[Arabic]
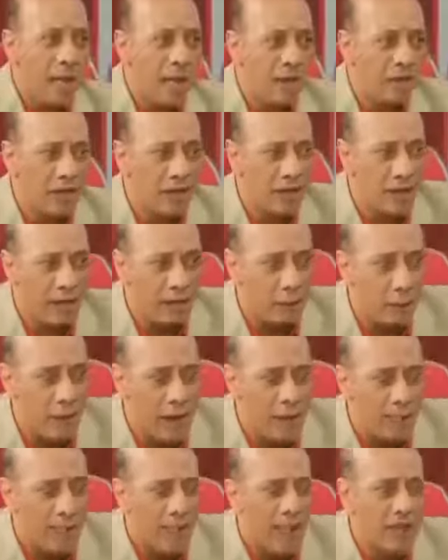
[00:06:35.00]
اجري يا
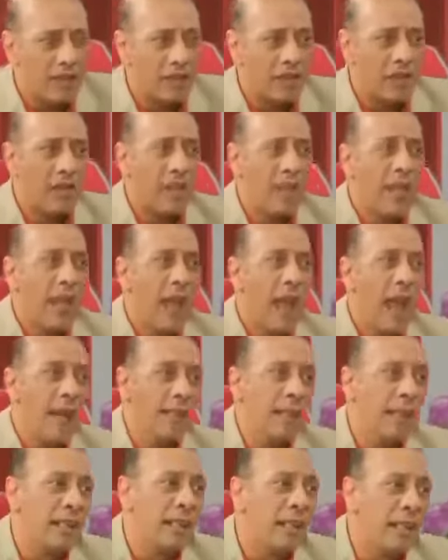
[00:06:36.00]
توهمي اجري
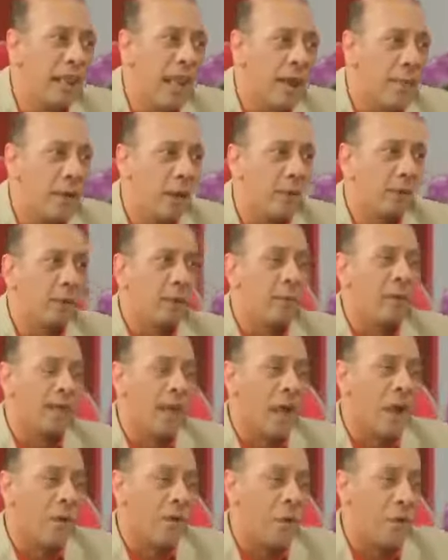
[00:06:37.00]
حياتي كاملة وانتم
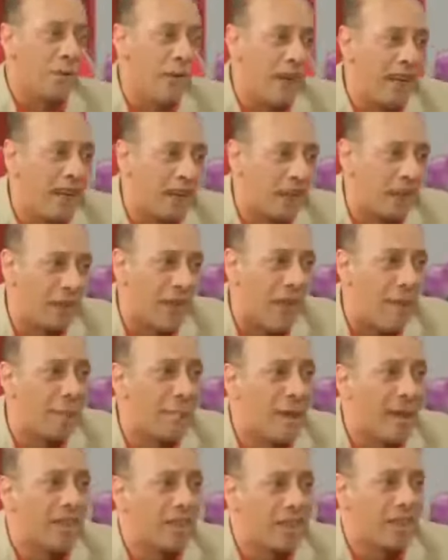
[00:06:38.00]
تقوموا فيا
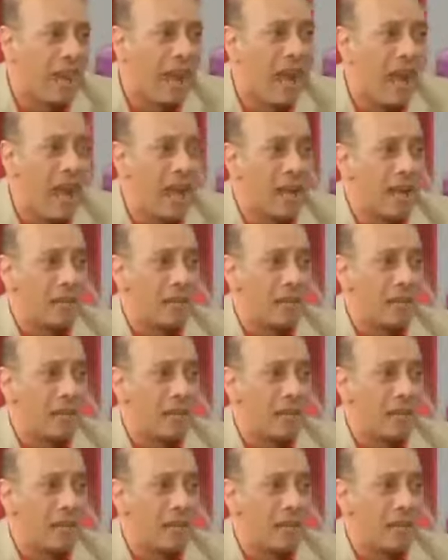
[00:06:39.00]
ثم صار